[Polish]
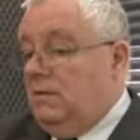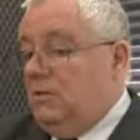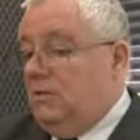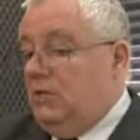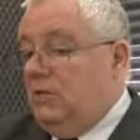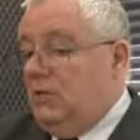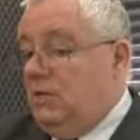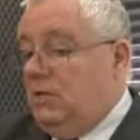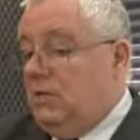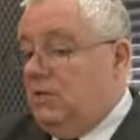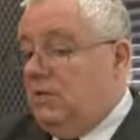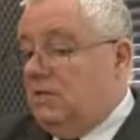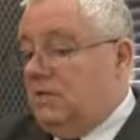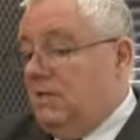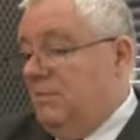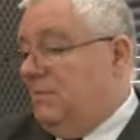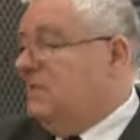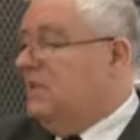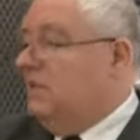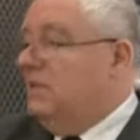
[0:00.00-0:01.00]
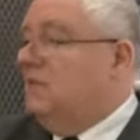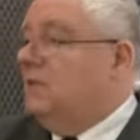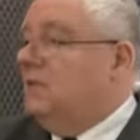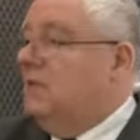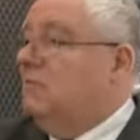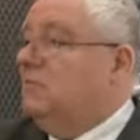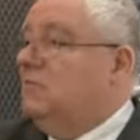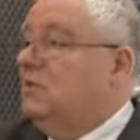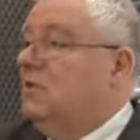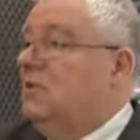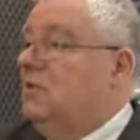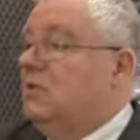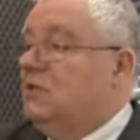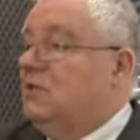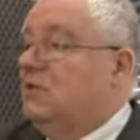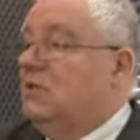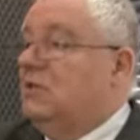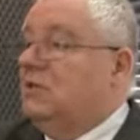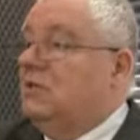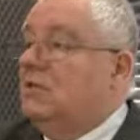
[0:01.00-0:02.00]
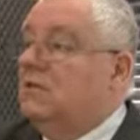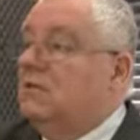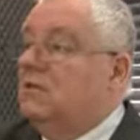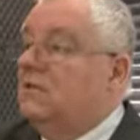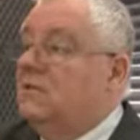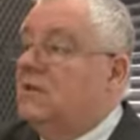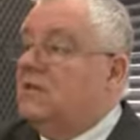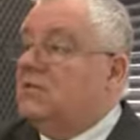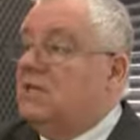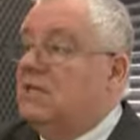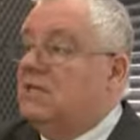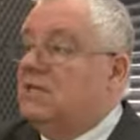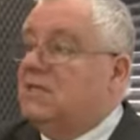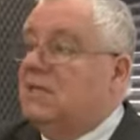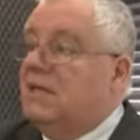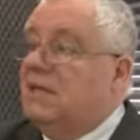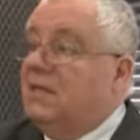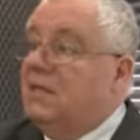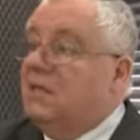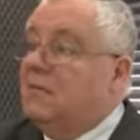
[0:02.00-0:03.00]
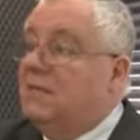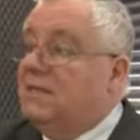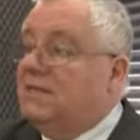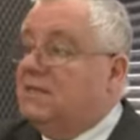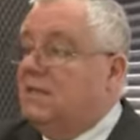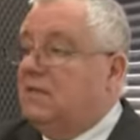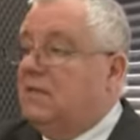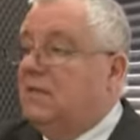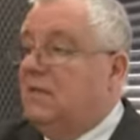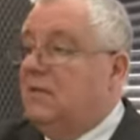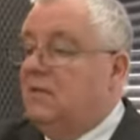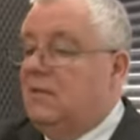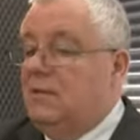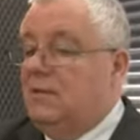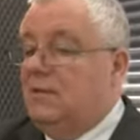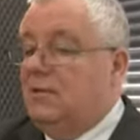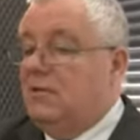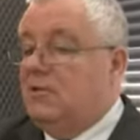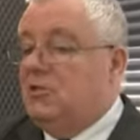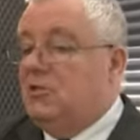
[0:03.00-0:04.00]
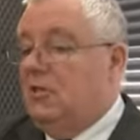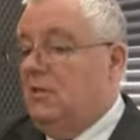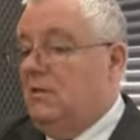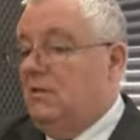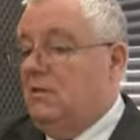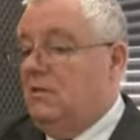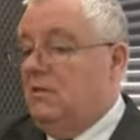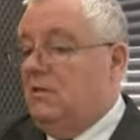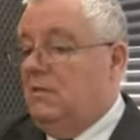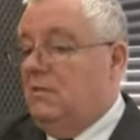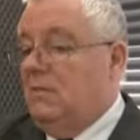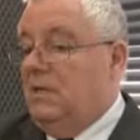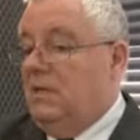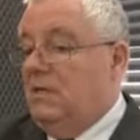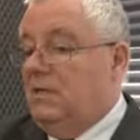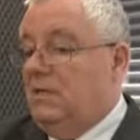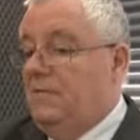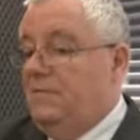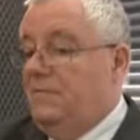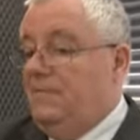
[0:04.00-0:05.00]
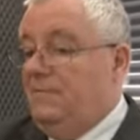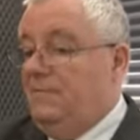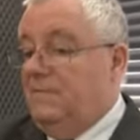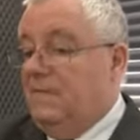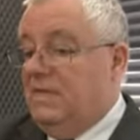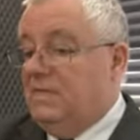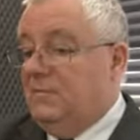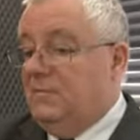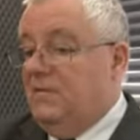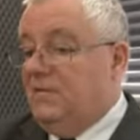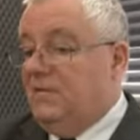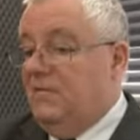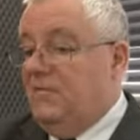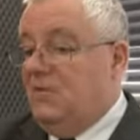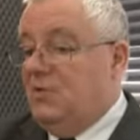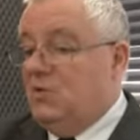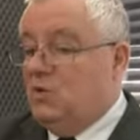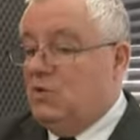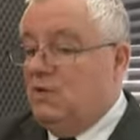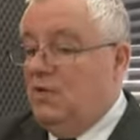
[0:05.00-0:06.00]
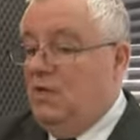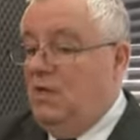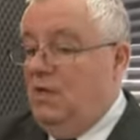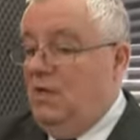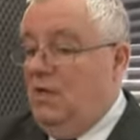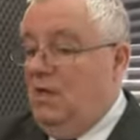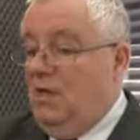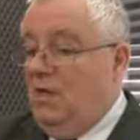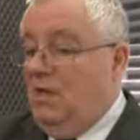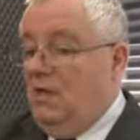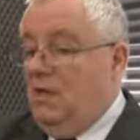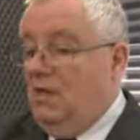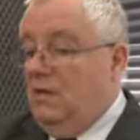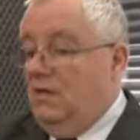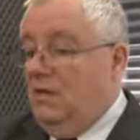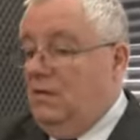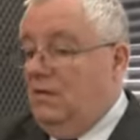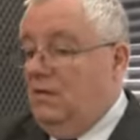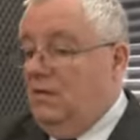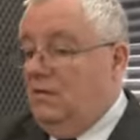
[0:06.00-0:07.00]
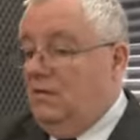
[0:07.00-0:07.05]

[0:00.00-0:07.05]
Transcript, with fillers: I jest napisane tam, że ważna jest ta legitymacja tylko jeden dzień. Ona ma mm, specyficzne mm,